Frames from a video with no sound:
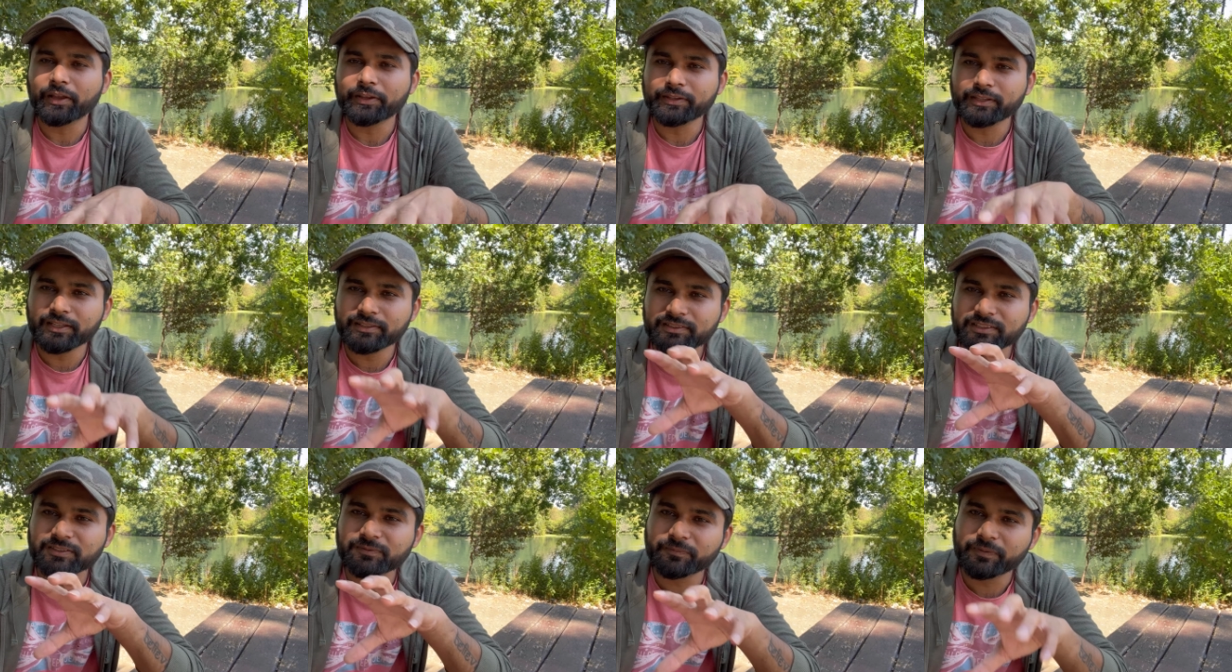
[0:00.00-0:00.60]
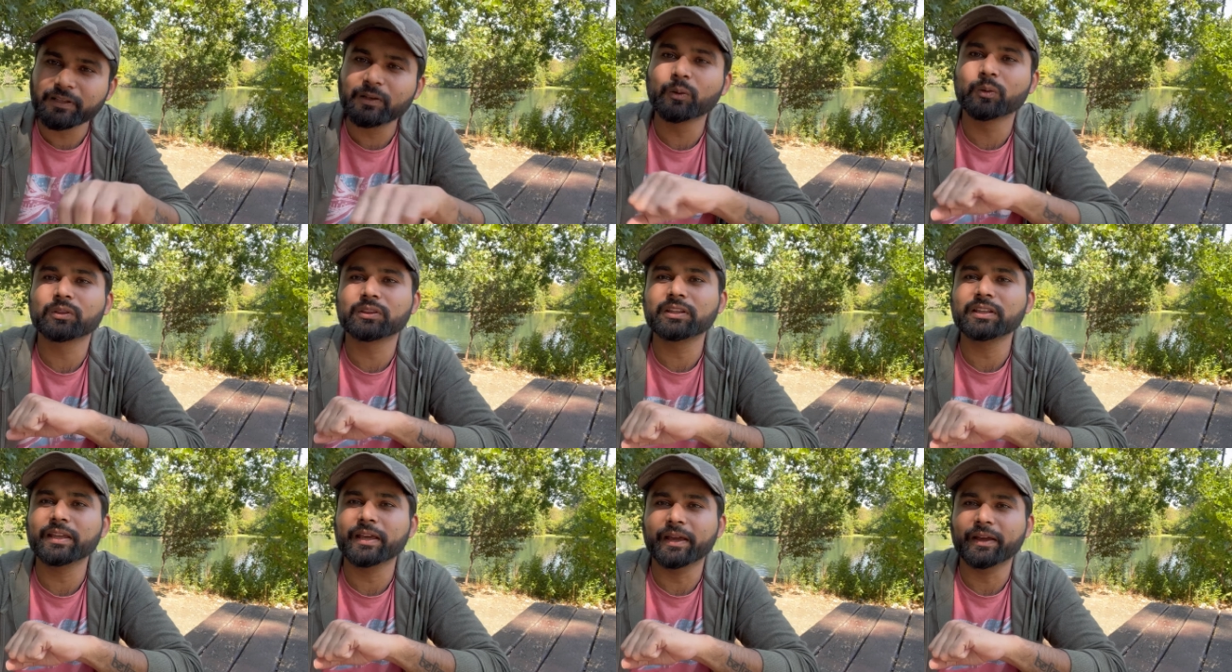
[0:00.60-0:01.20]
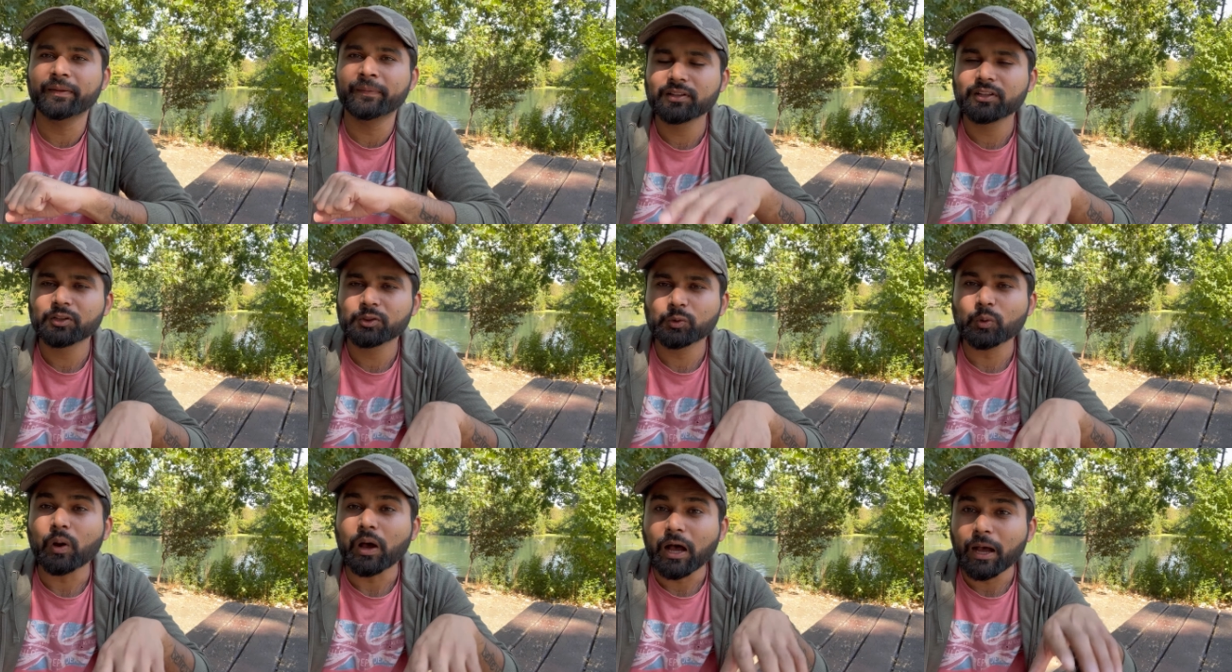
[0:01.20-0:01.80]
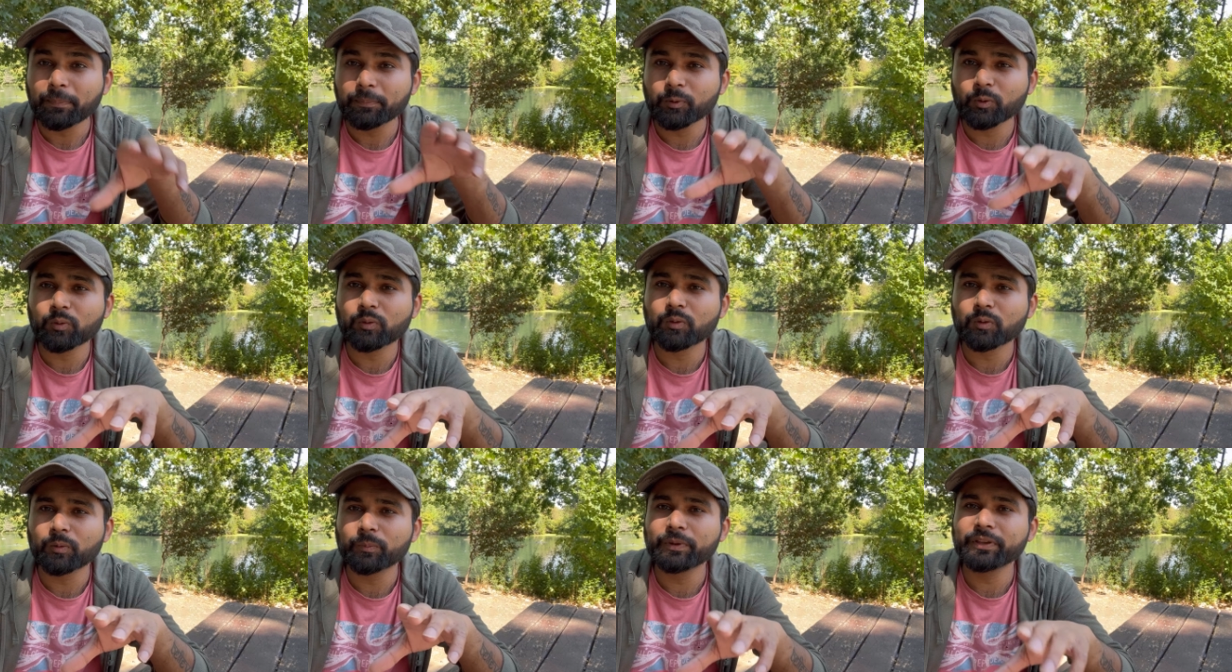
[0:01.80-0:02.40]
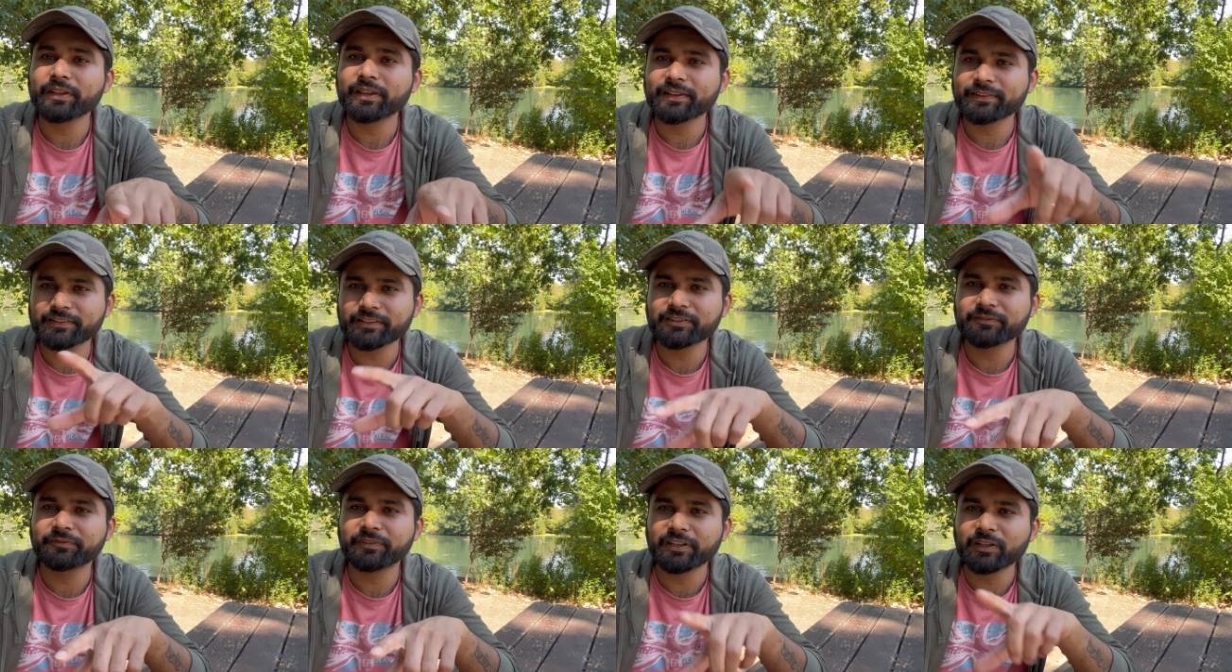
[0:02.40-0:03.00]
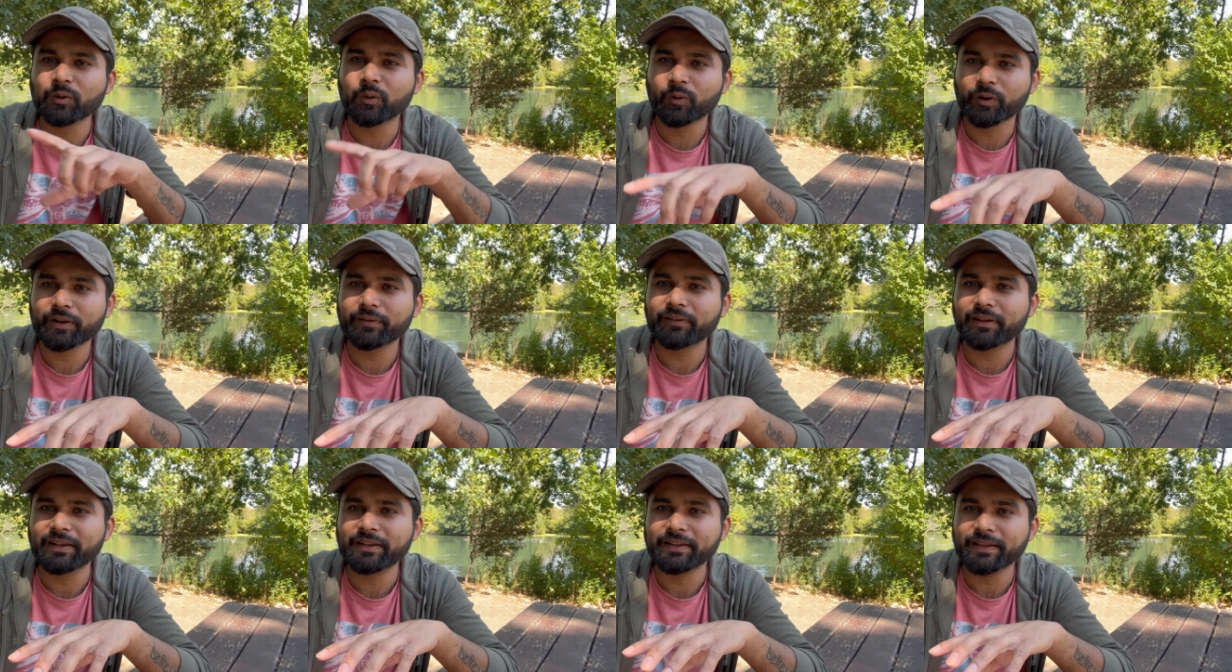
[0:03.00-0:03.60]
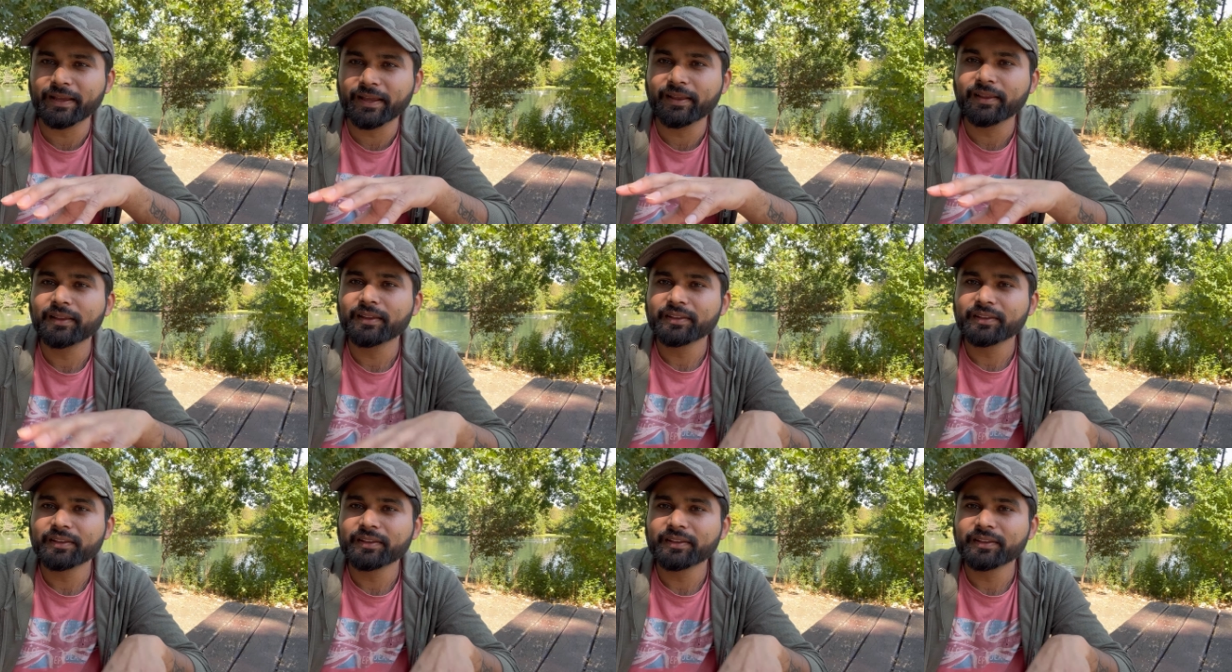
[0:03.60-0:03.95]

ये चीज़ फील होती है तो आप लोगों को भी ये चीज़ फील होने वाली है